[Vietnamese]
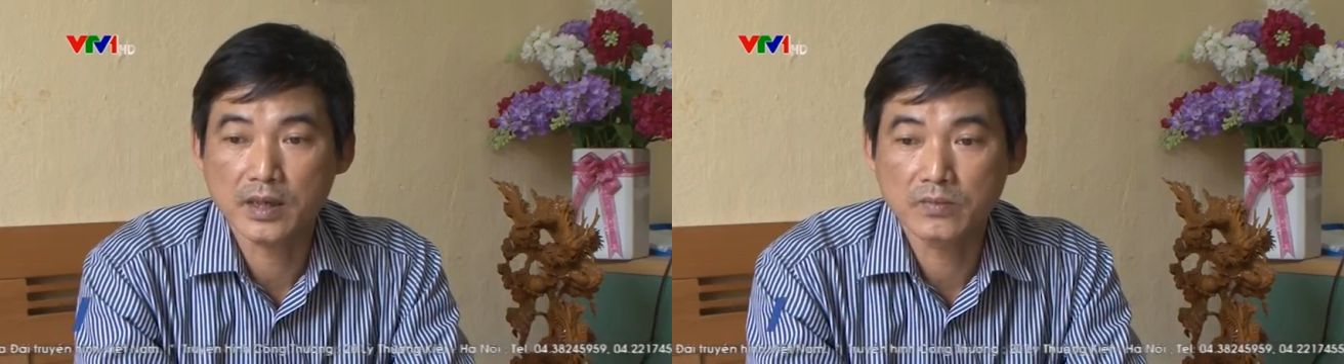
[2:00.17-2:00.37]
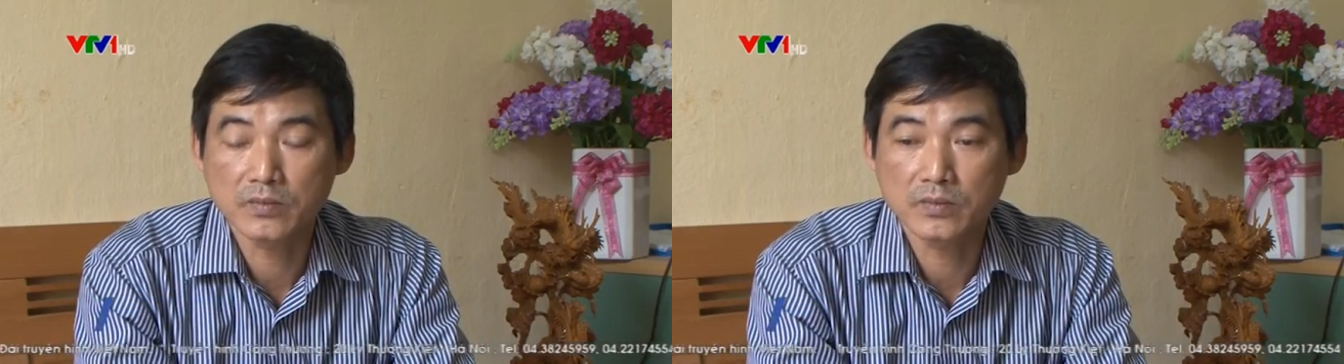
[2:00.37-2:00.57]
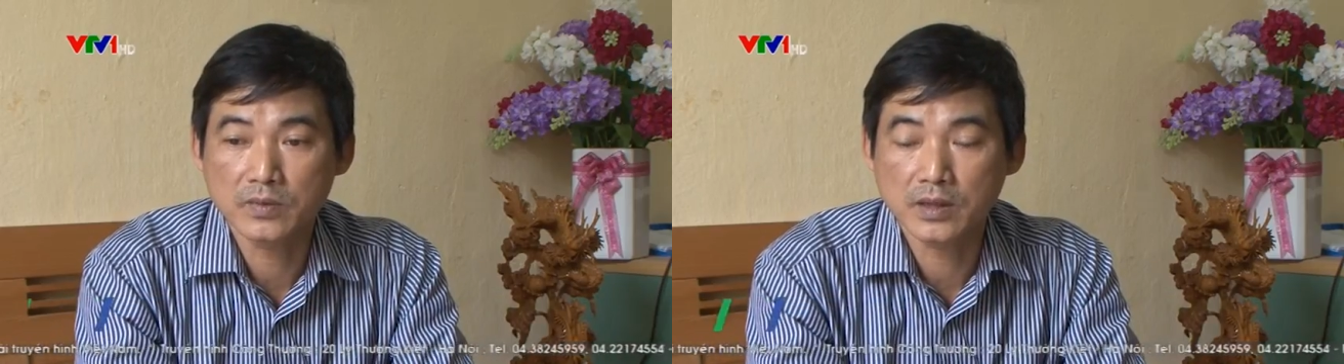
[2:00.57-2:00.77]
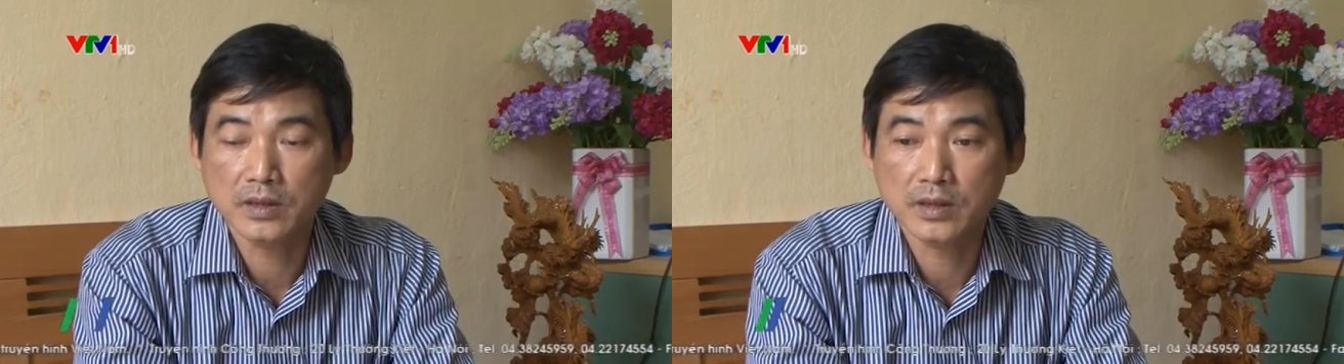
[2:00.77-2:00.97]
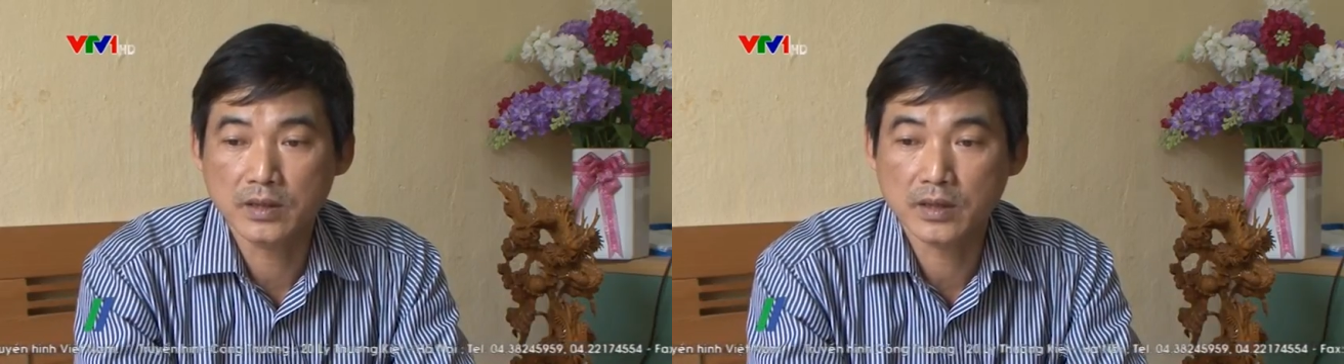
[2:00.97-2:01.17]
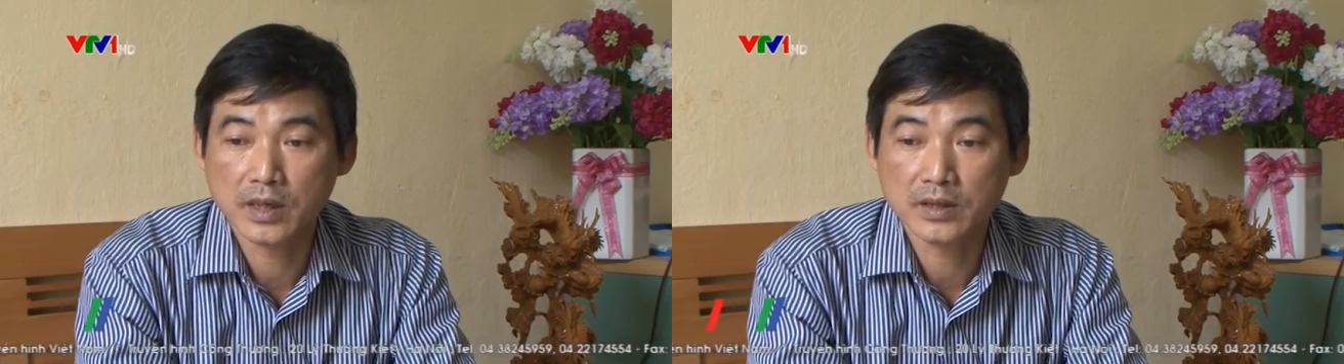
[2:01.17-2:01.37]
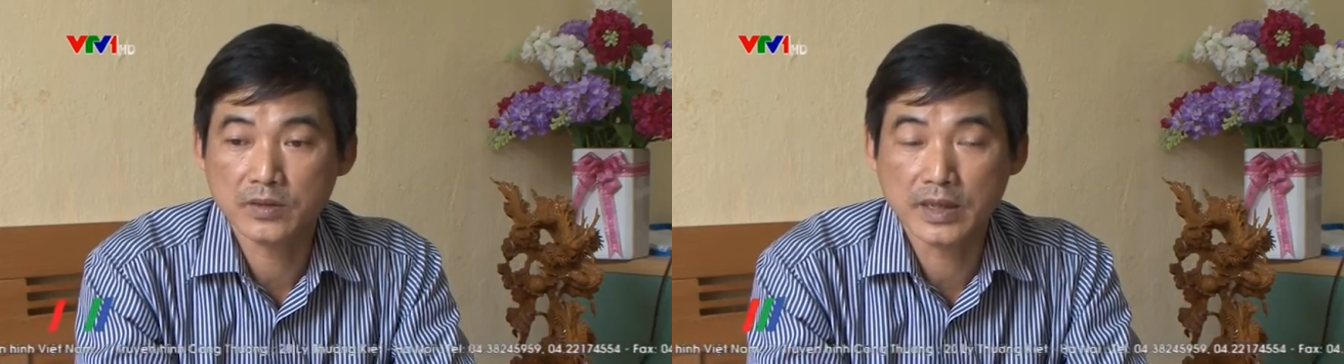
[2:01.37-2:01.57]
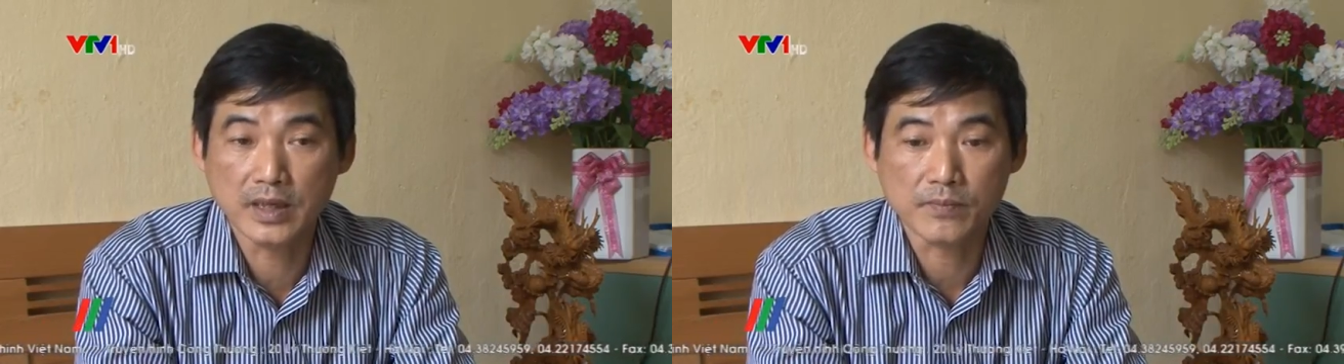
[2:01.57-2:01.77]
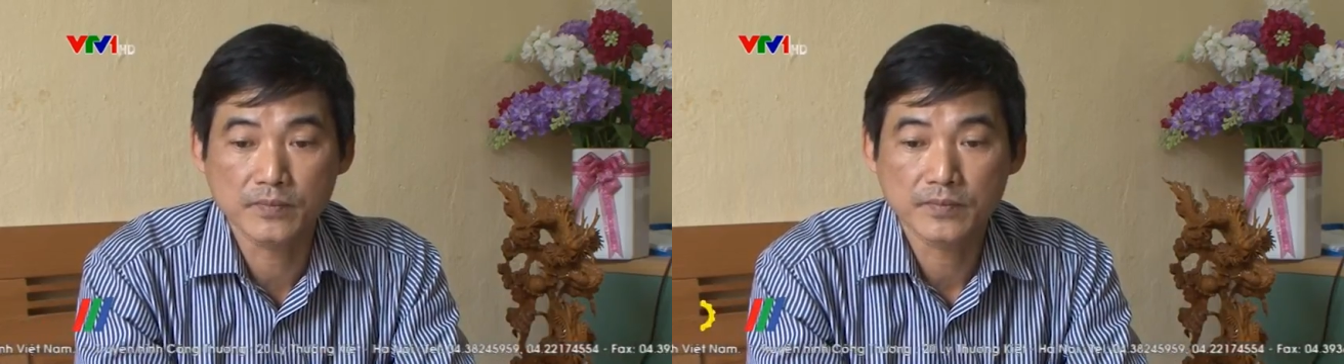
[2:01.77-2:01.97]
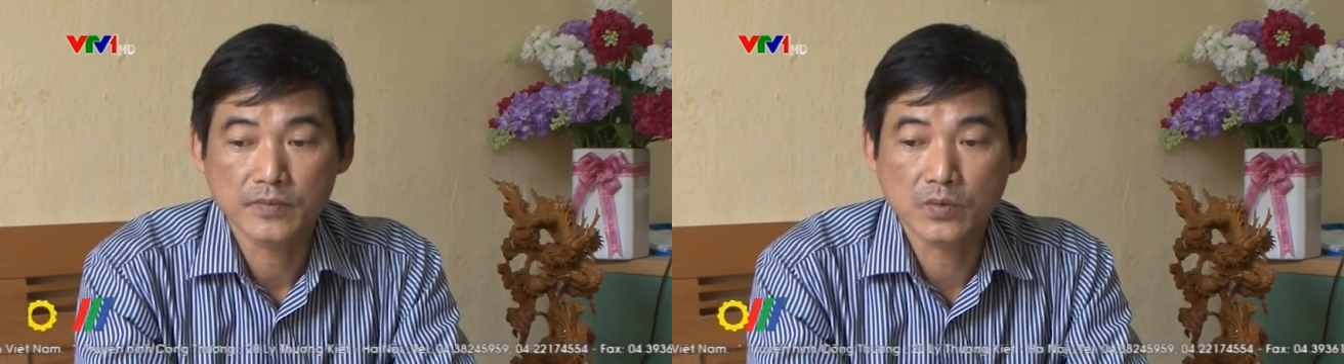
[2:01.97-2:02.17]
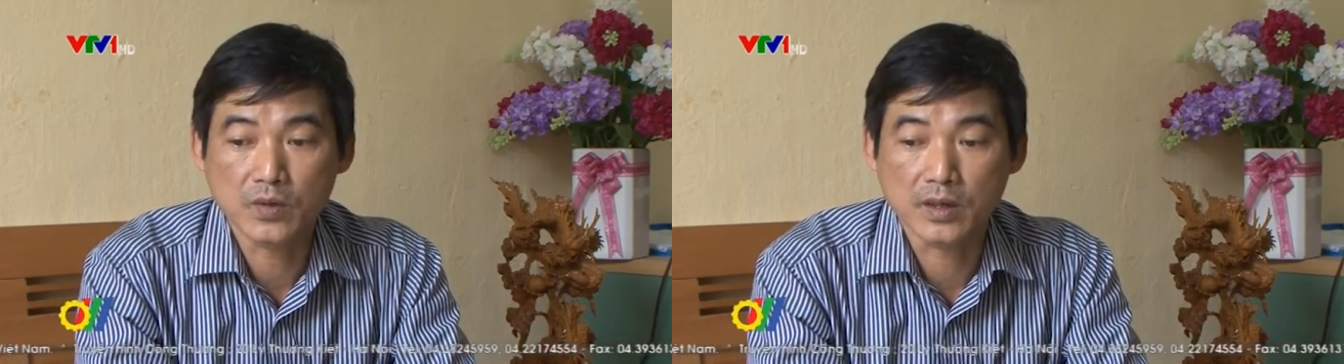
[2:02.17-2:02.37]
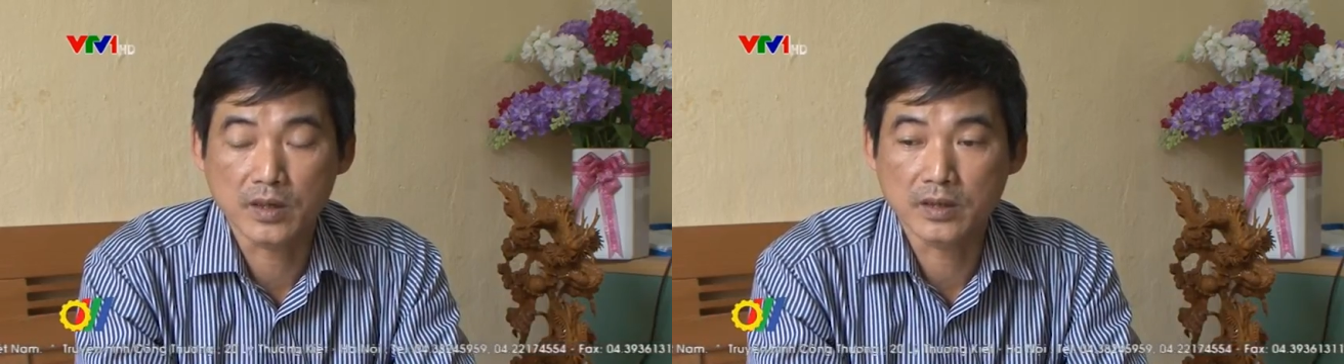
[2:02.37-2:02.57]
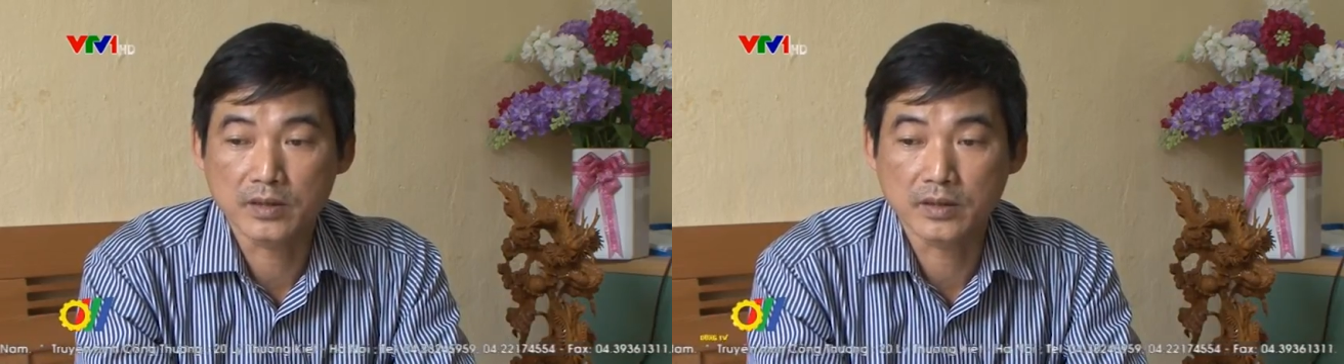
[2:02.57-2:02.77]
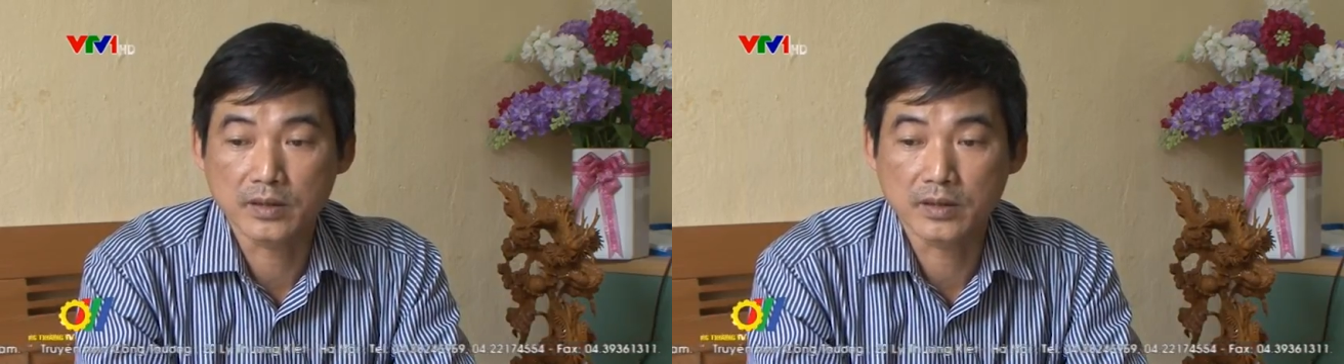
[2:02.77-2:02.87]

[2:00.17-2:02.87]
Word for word: thống ờ, các cái doanh nghiệp của